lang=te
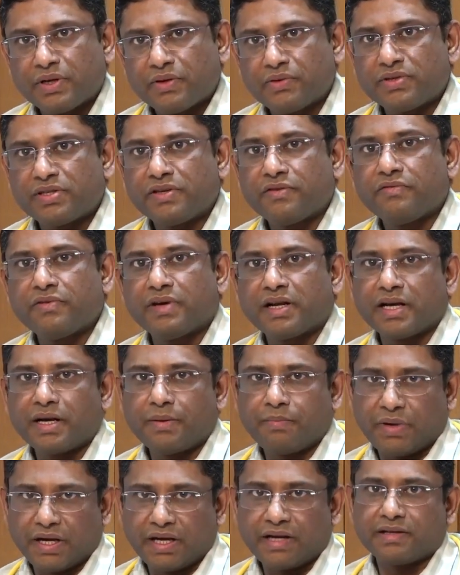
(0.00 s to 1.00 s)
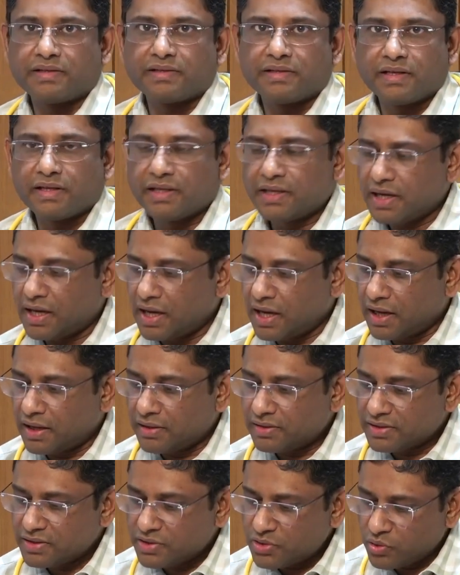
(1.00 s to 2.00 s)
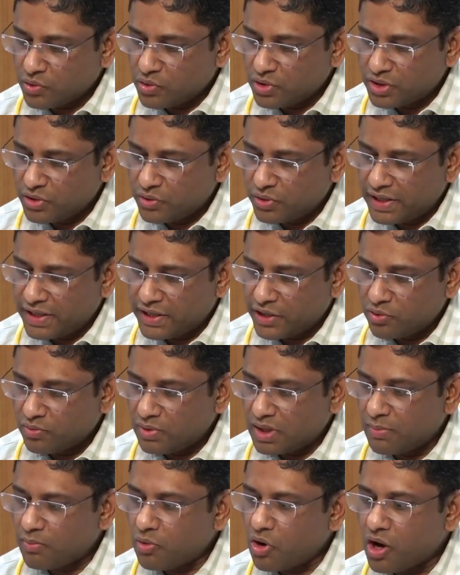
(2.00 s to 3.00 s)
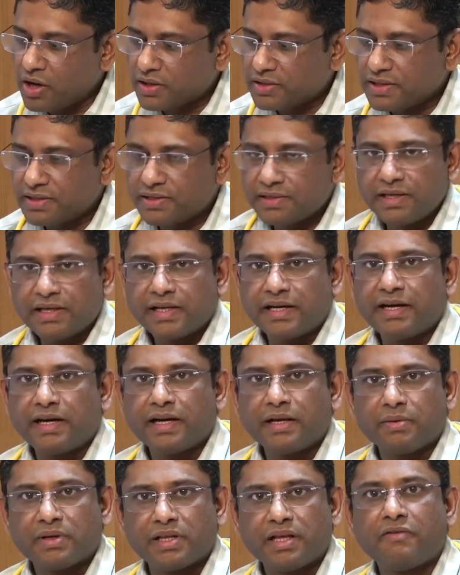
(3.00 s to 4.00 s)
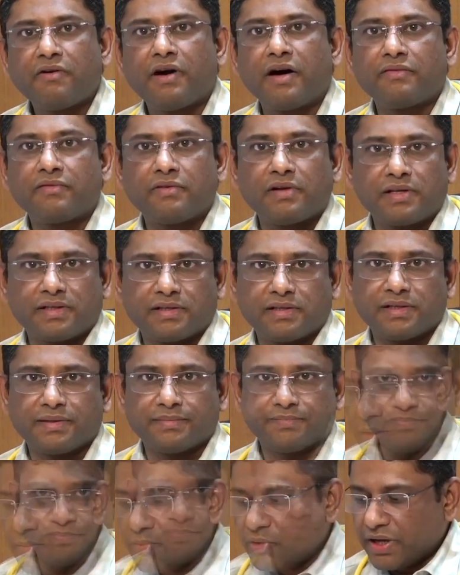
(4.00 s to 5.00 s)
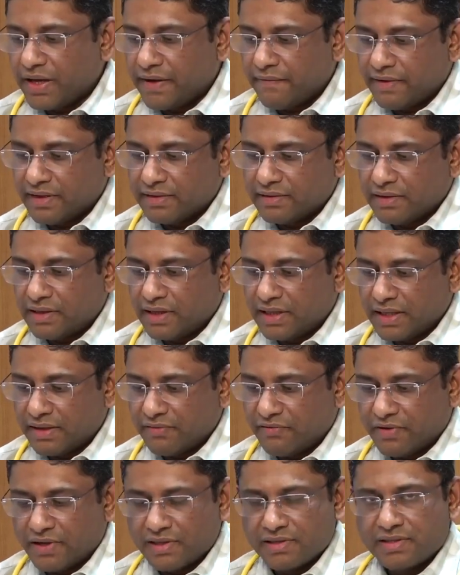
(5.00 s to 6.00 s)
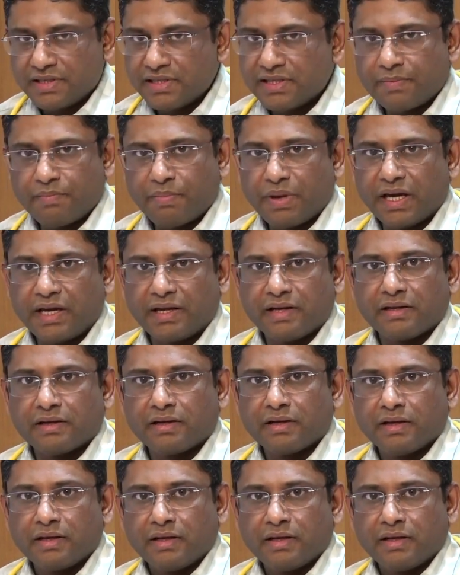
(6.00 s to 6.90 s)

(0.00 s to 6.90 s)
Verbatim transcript: మీకు సివియర్గా పెయిన్ వస్తుంది ఆ స్టోన్ యూరిన్ ట్యూబ్లో బ్లాక్ చేస్తే కిడ్నీ మీద వాఫులు వస్తాయి ఇప్పుడు ఏమవుతుందంటే ఫస్ట్ ఈజ్ అ పెయిన్